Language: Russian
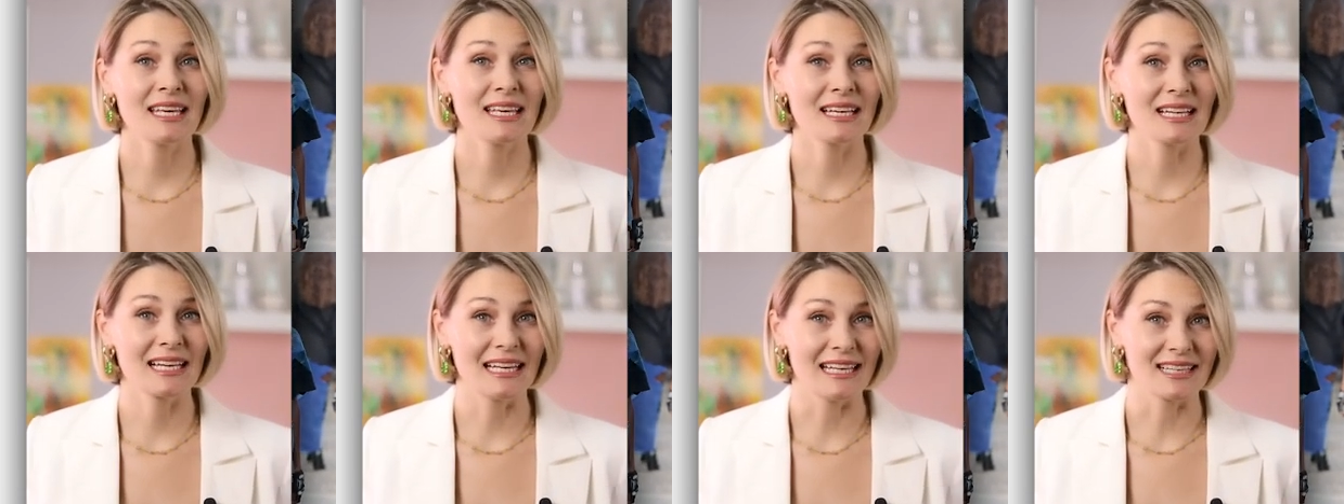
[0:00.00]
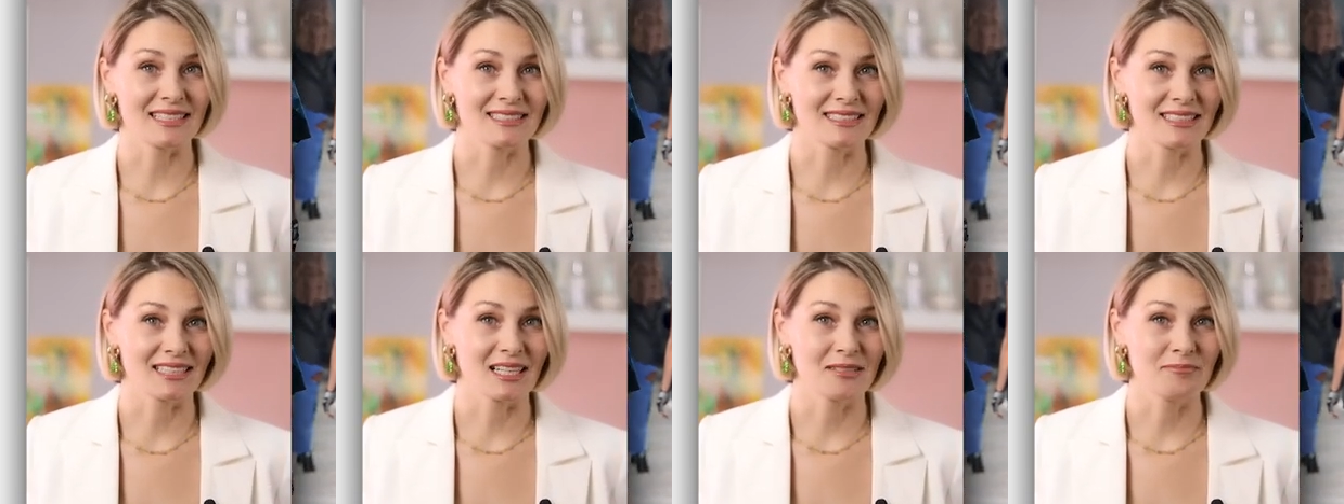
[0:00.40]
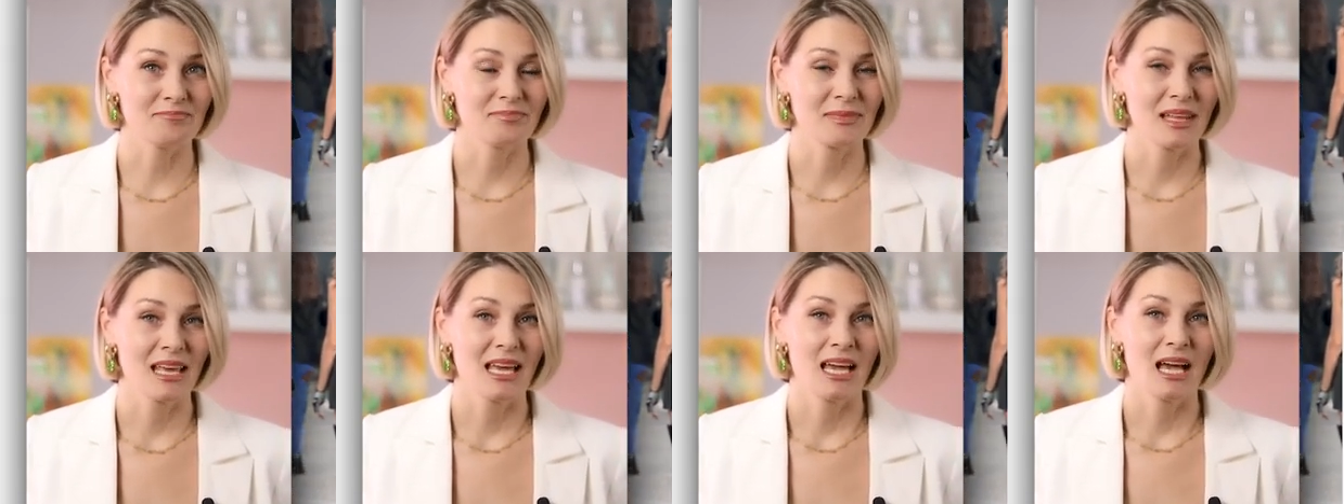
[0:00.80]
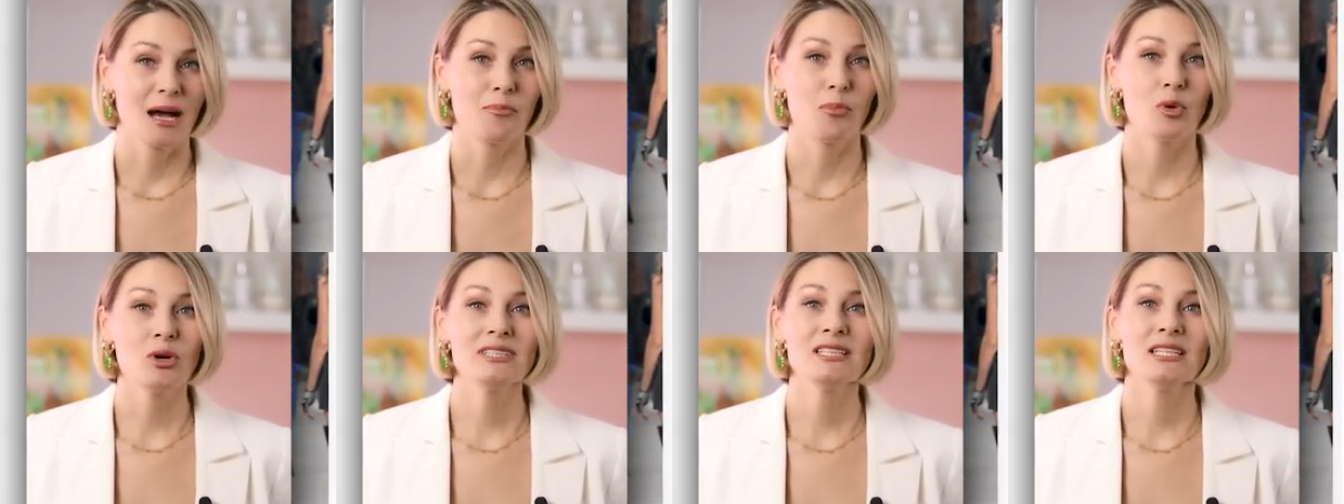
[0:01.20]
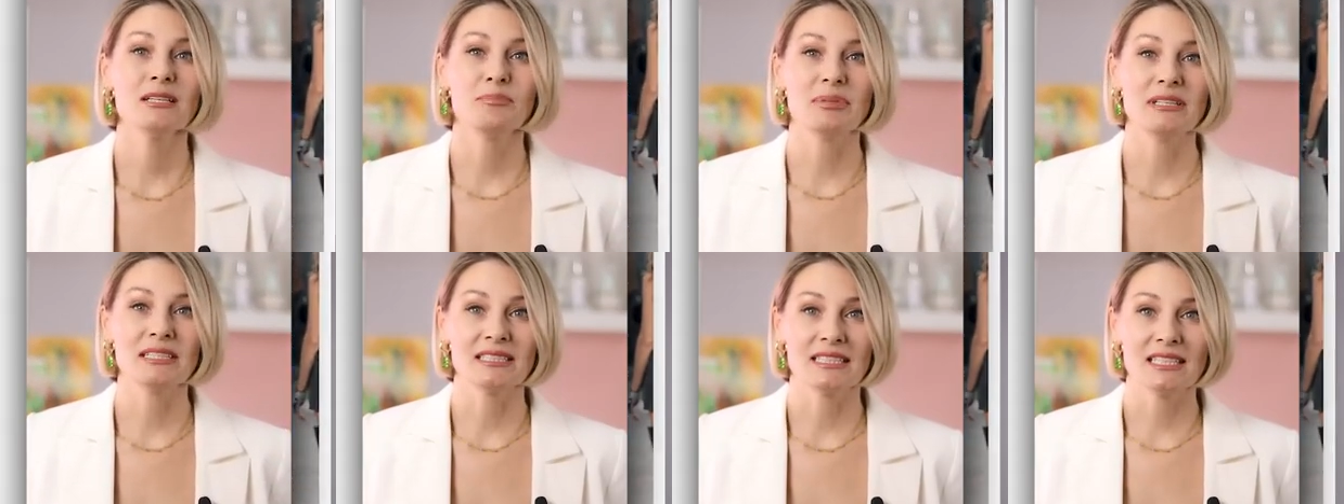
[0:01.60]
эклектика – Модные
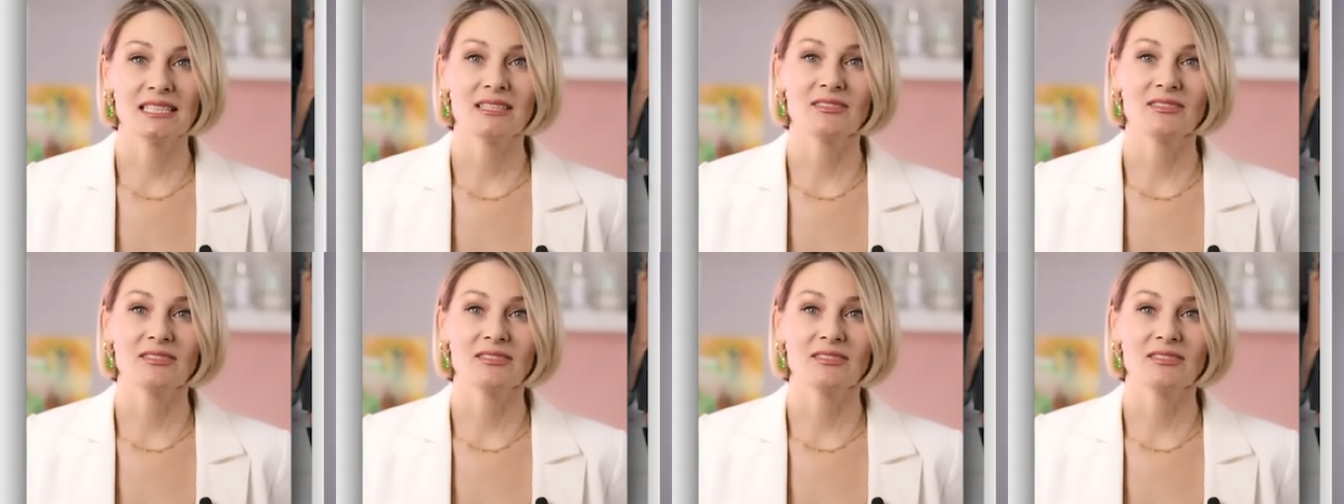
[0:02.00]
принты